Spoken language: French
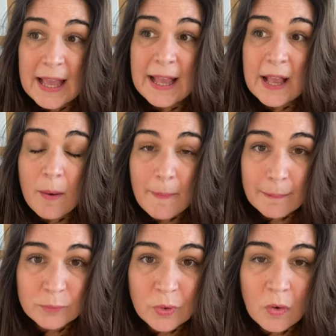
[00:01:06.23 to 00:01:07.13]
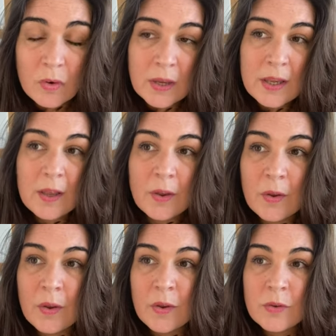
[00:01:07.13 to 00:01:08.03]
Et en même temps,
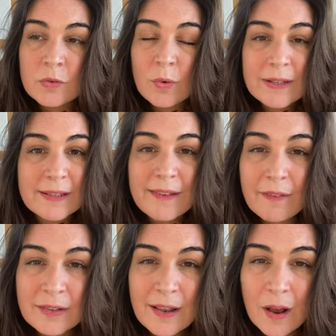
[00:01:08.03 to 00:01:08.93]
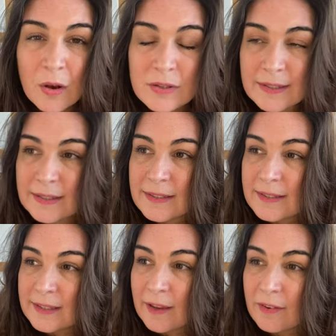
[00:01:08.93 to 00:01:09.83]
euh, je crois que c'est David Laroche
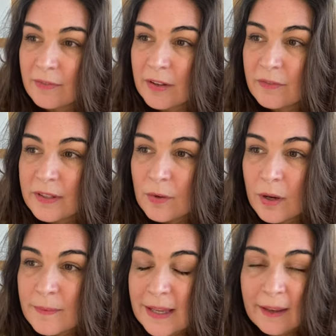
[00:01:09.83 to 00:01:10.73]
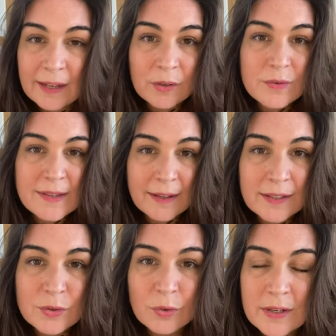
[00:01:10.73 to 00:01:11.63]
qui, avait fait une vidéo comme ça il y a quelques
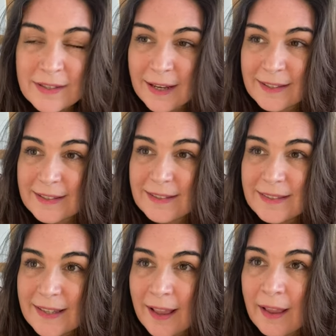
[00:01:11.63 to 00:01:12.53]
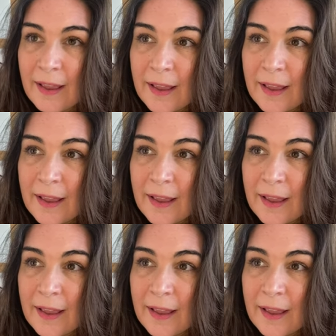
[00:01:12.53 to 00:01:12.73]
années sur l'échec qui disait,